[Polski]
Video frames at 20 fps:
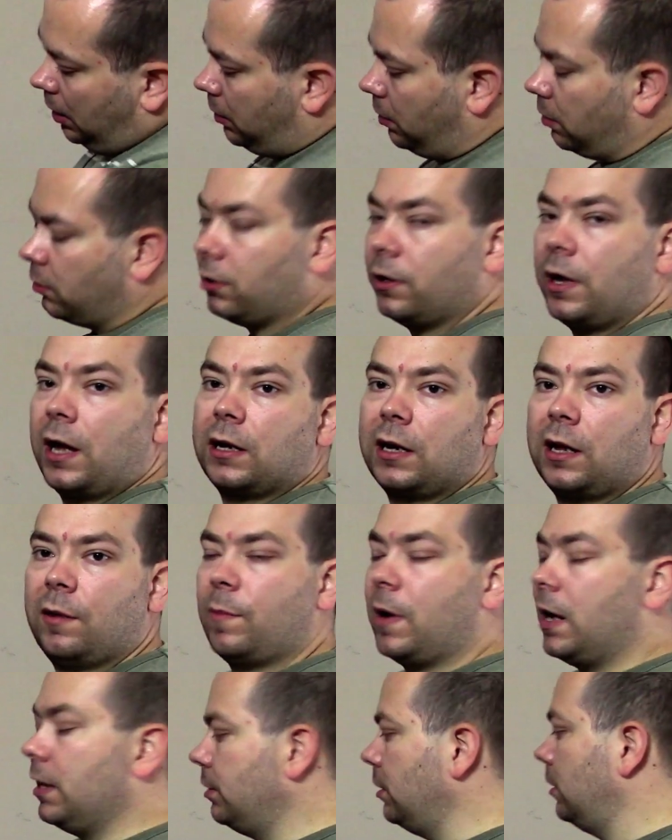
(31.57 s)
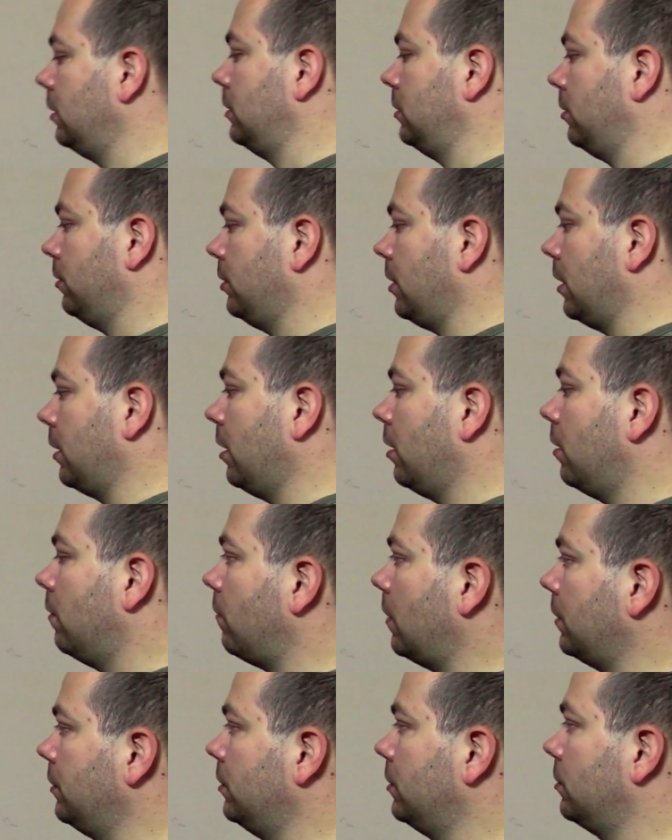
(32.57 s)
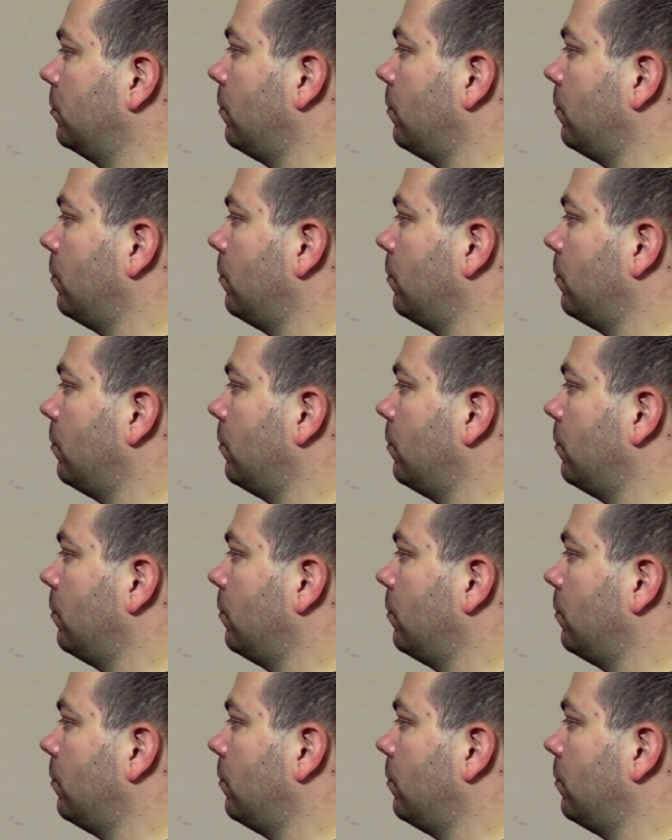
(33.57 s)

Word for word: no to jak najbardziej coś takiego właśnie